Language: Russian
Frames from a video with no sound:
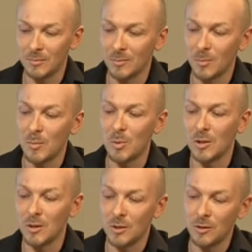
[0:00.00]

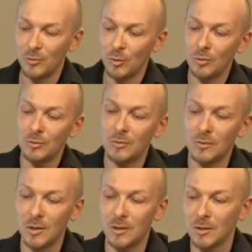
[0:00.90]
мобильный
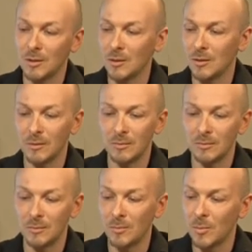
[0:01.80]
телефон, это
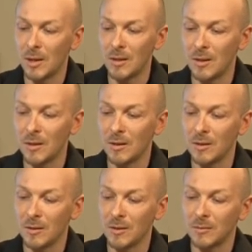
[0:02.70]

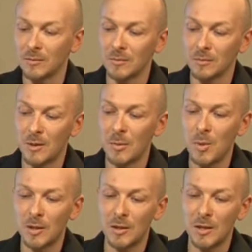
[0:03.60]
маленькая
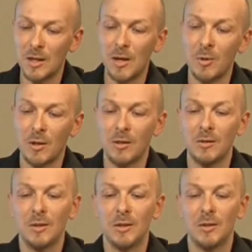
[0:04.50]
компактная
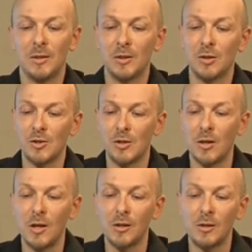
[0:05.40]
камера, это
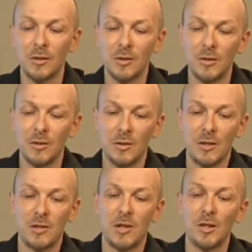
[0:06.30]
зеркалка из
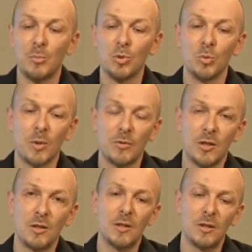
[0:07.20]
разряда
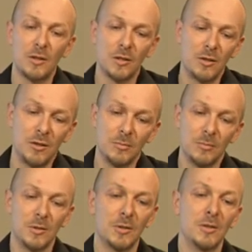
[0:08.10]
полупрофессиональных и
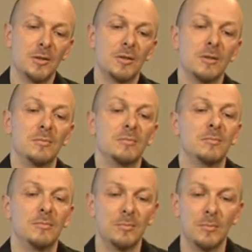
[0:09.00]
э,
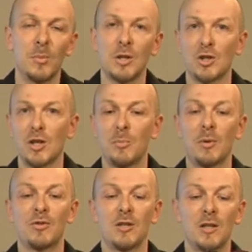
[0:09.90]
большая
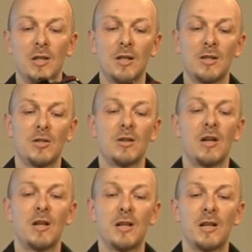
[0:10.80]
профессиональная
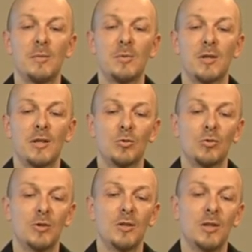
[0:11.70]
зеркальная камера,
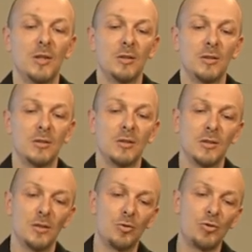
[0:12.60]
которой
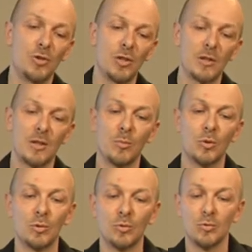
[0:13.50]
э, очень часто
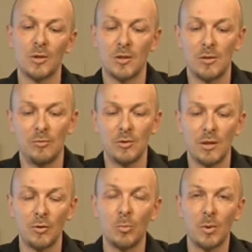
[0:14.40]
работают у нас в
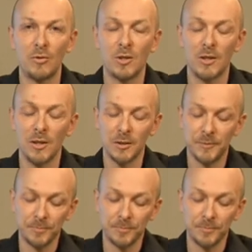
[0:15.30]
основном профессионалы.